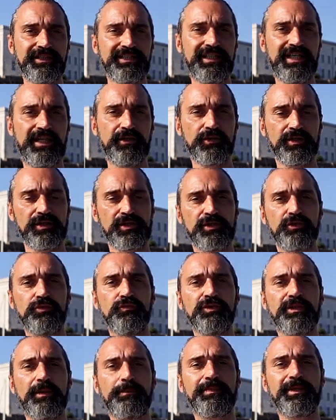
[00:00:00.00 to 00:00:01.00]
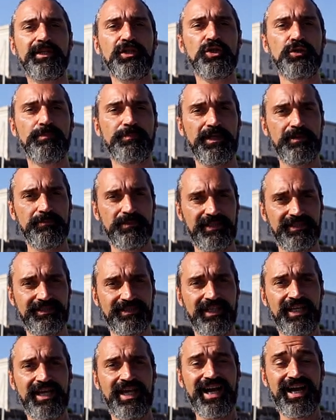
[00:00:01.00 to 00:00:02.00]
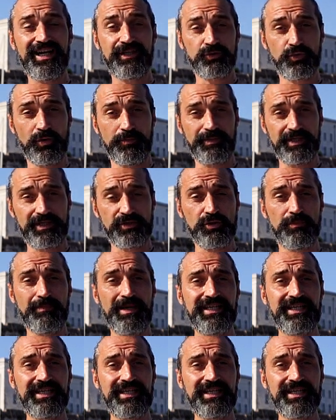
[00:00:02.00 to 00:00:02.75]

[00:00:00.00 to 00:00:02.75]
dell'ancora sia dovuta principalmente al suo peso,